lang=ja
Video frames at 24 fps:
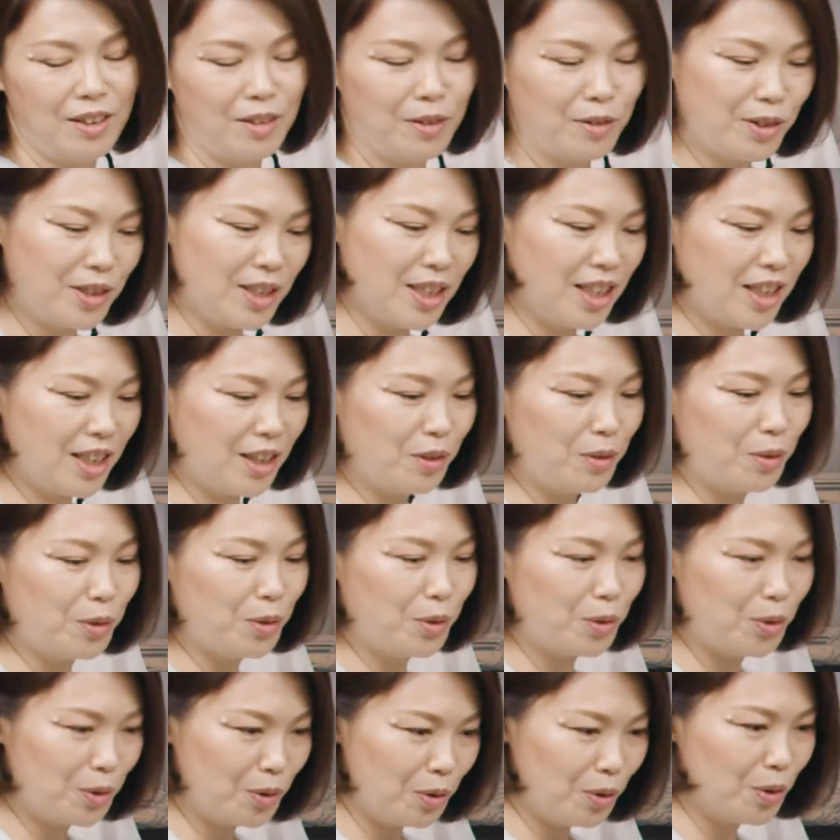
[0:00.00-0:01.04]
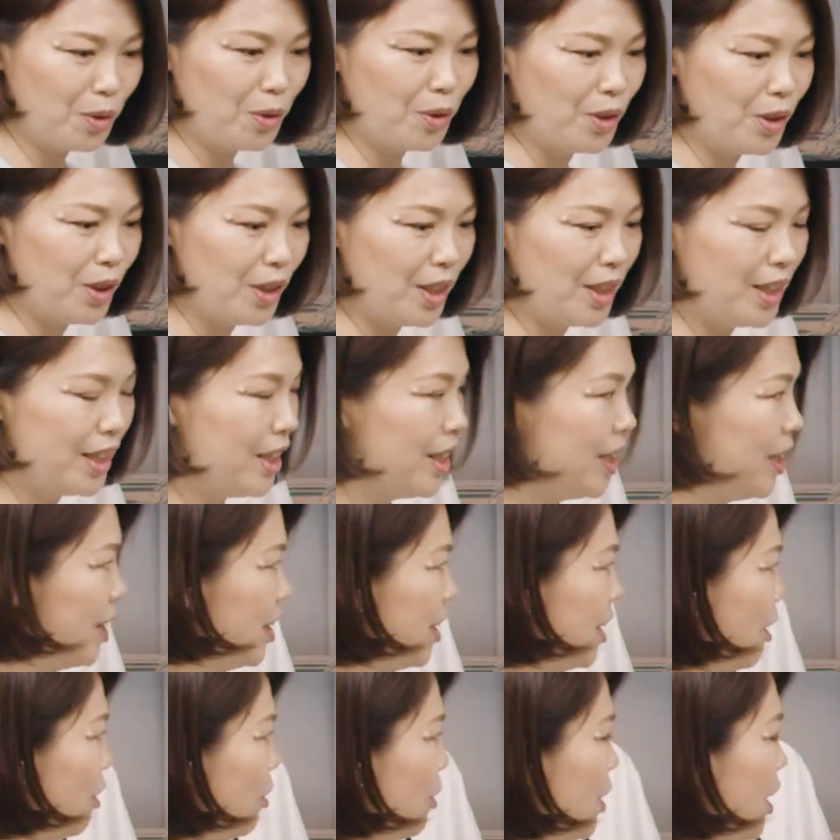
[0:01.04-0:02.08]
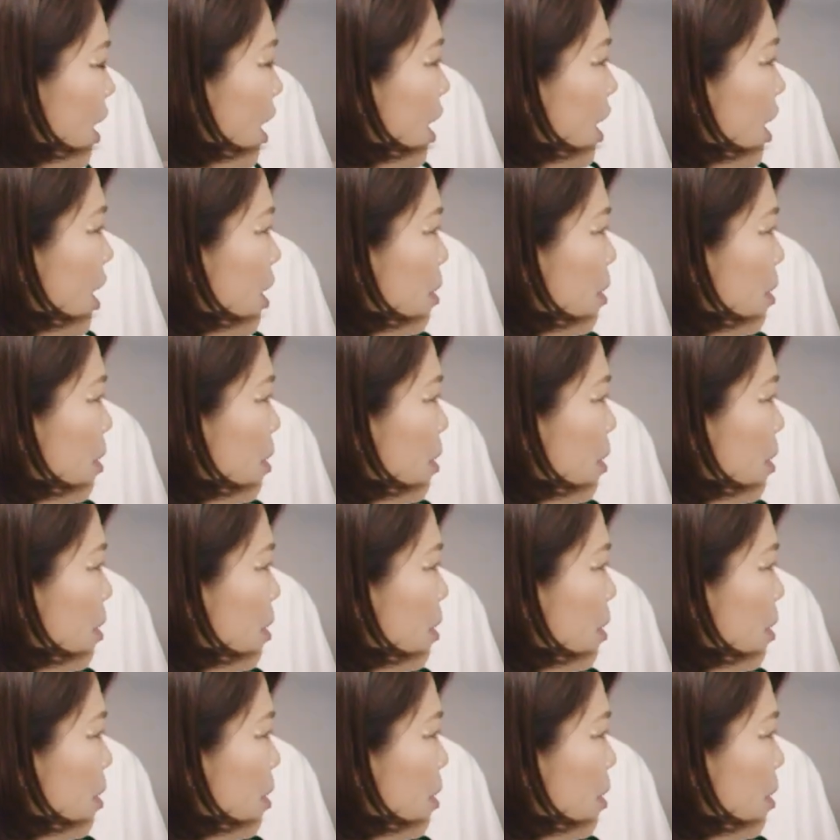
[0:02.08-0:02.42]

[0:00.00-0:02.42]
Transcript: どちらかというと、はい、なので